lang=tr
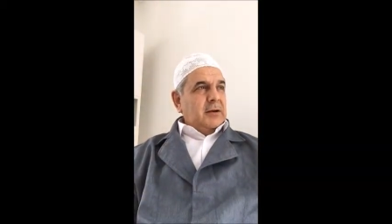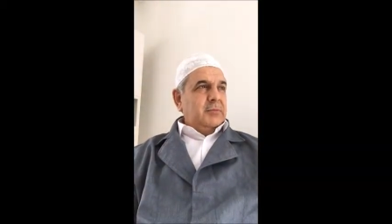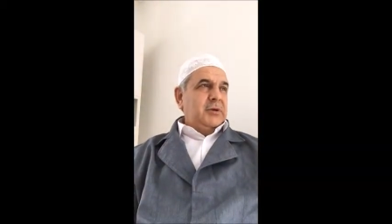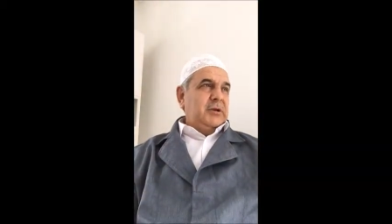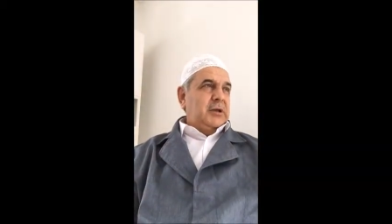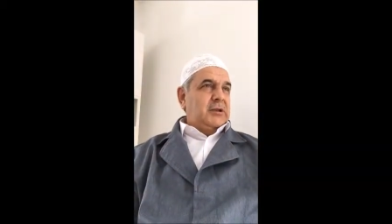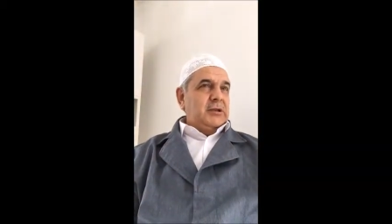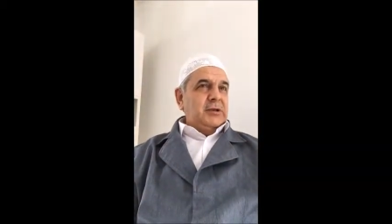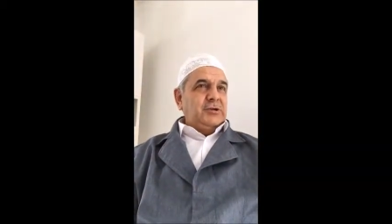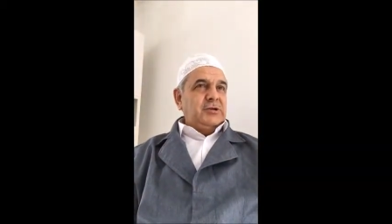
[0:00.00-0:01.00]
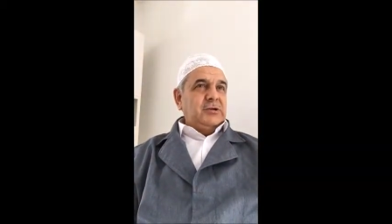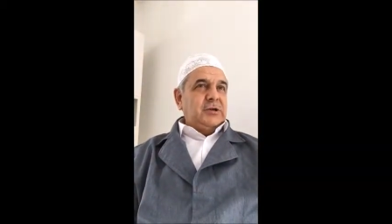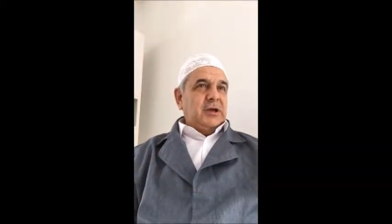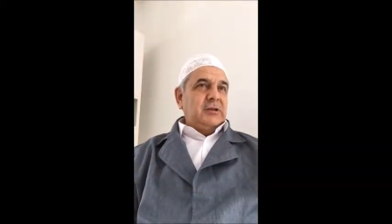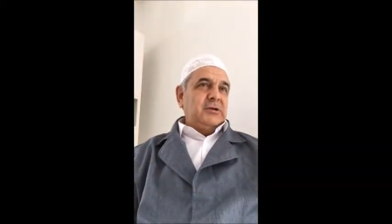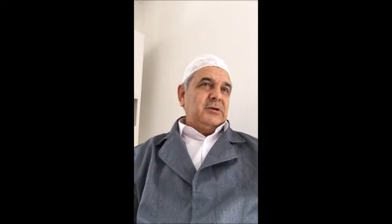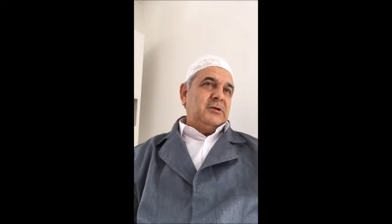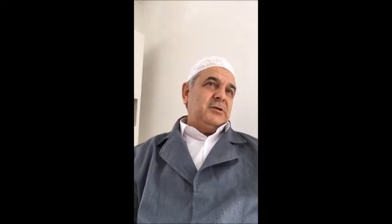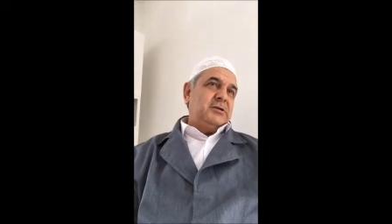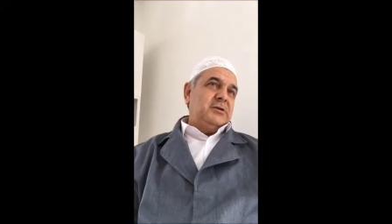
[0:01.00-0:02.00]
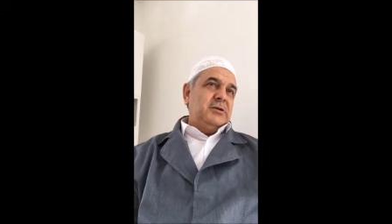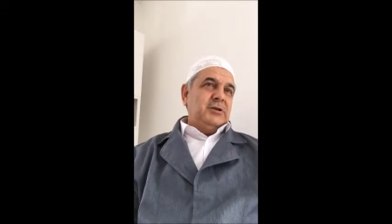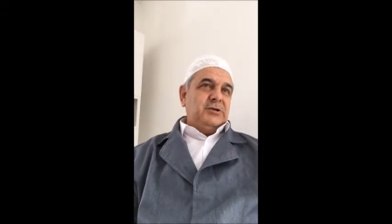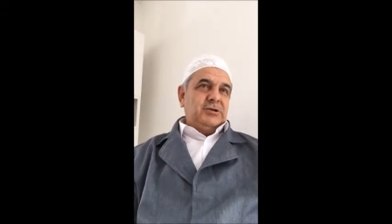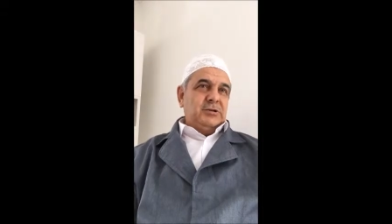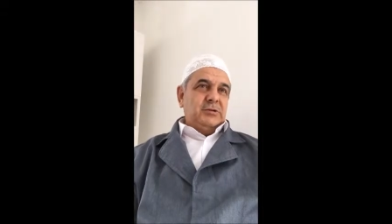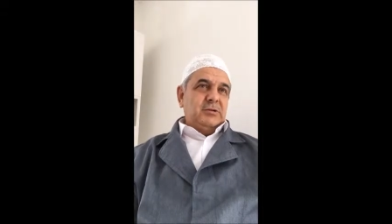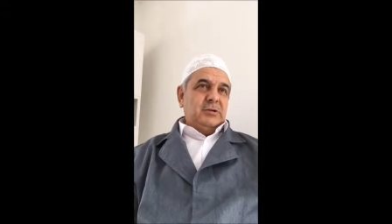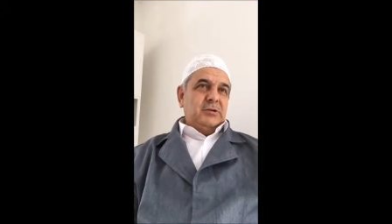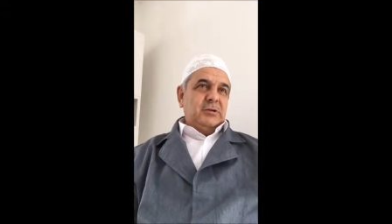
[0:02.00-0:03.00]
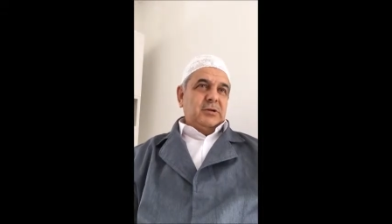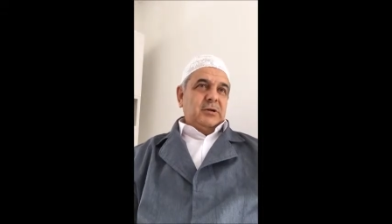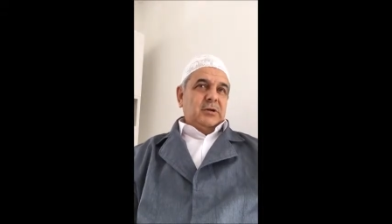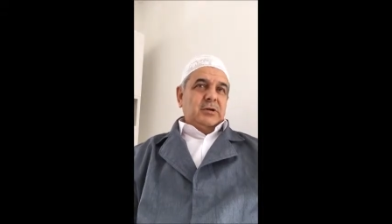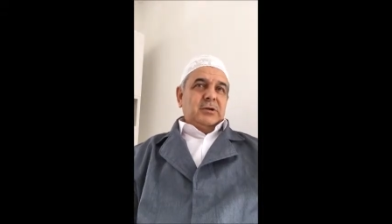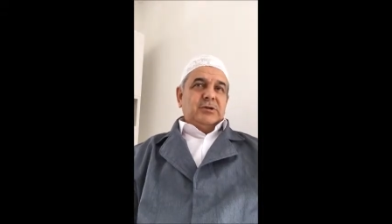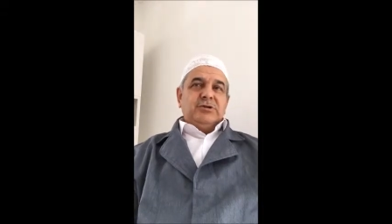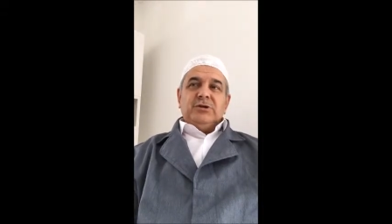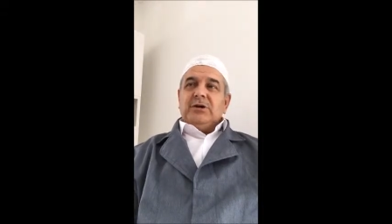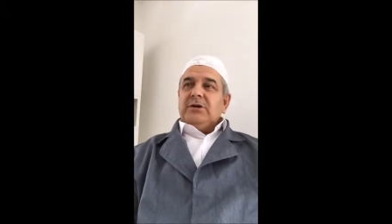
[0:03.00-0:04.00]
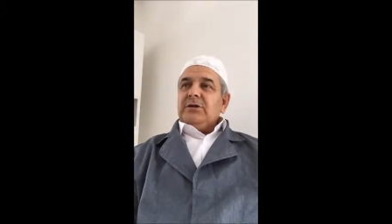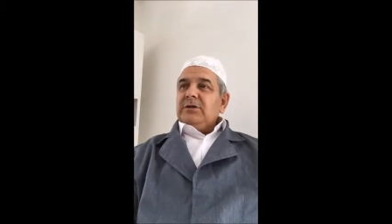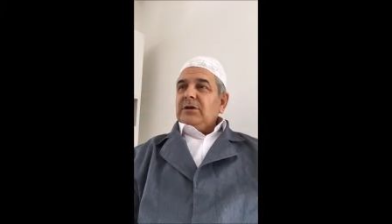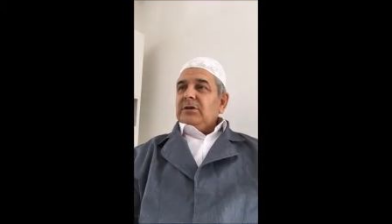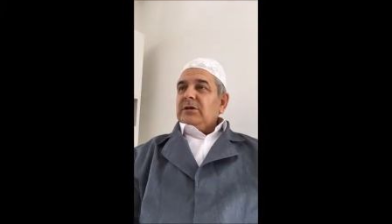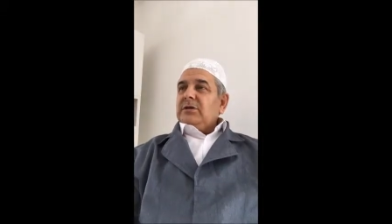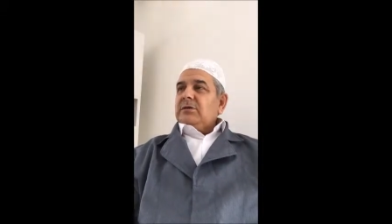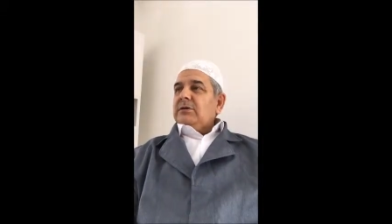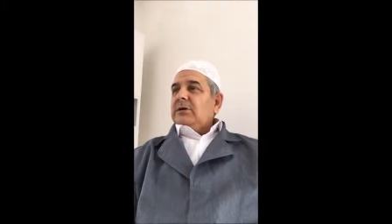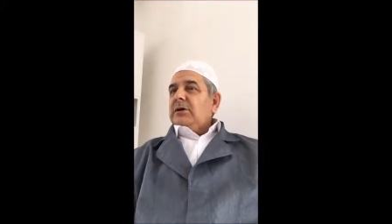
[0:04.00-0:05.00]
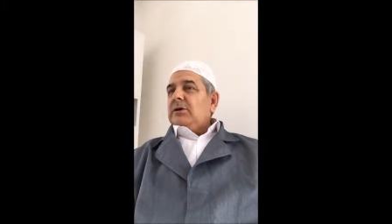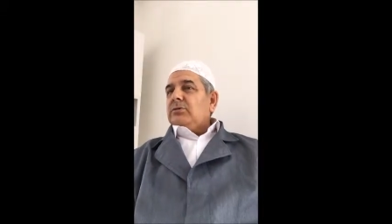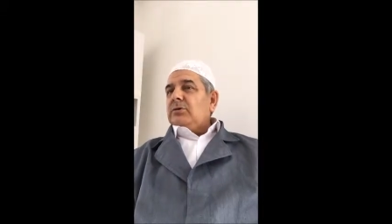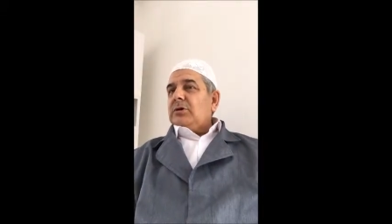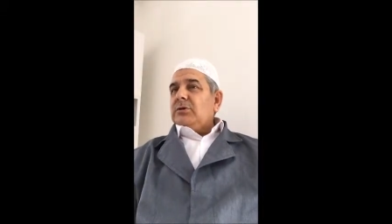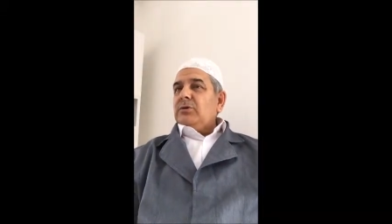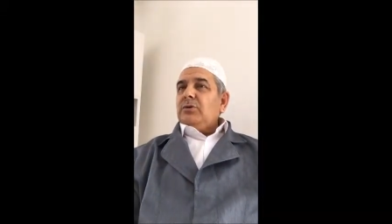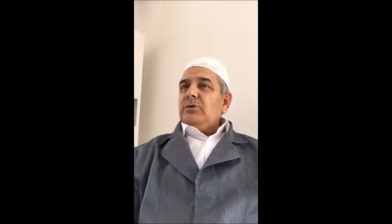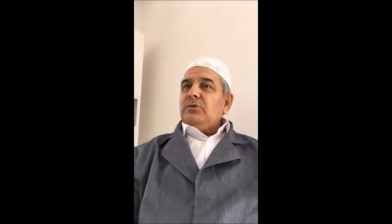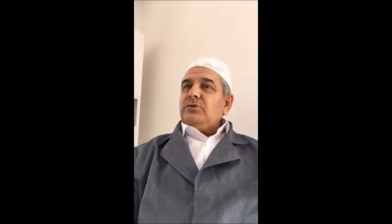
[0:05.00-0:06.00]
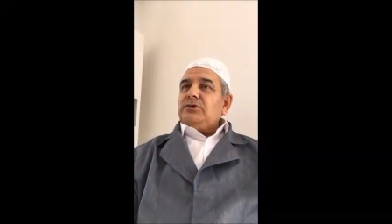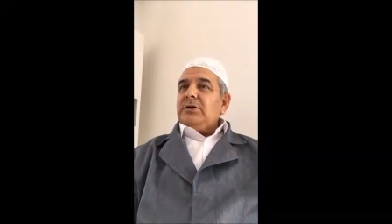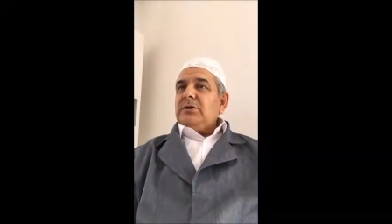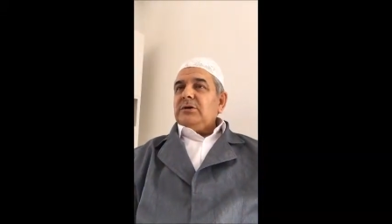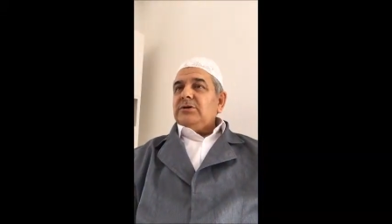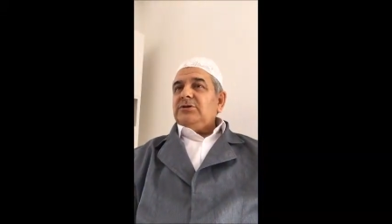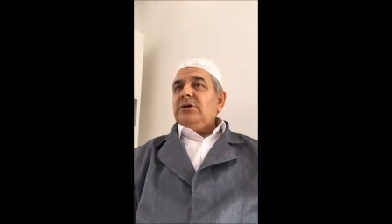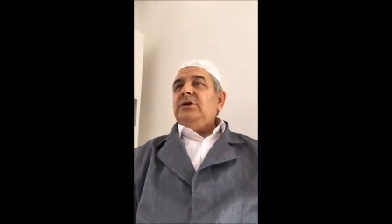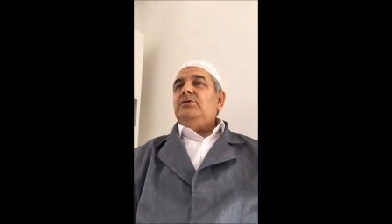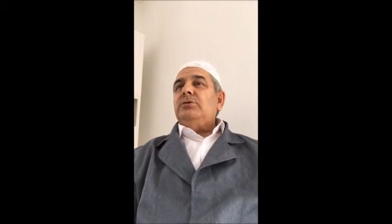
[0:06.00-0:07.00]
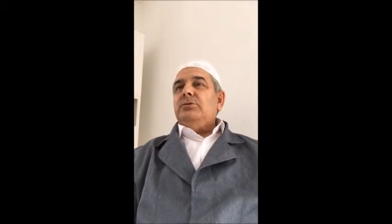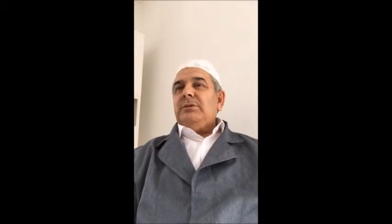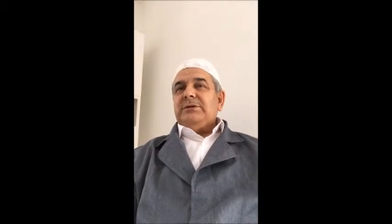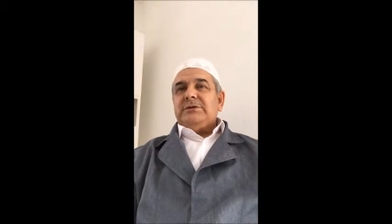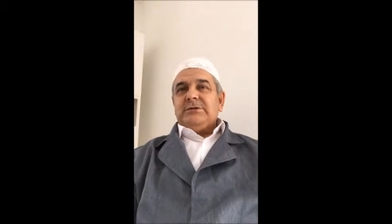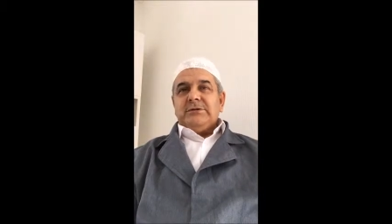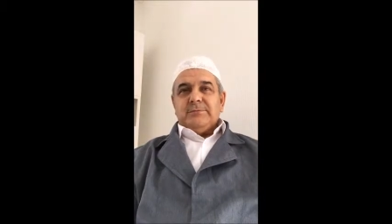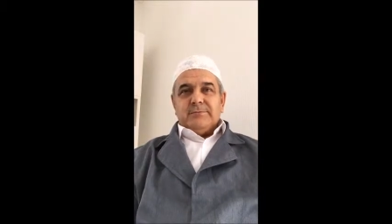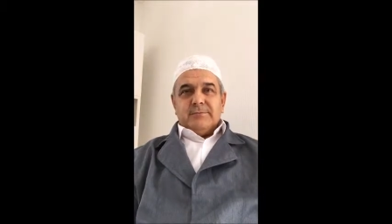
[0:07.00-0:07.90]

hamiyeti için, kendi ırkı için cihat edenler eğer orada ölürse şehit olmaz.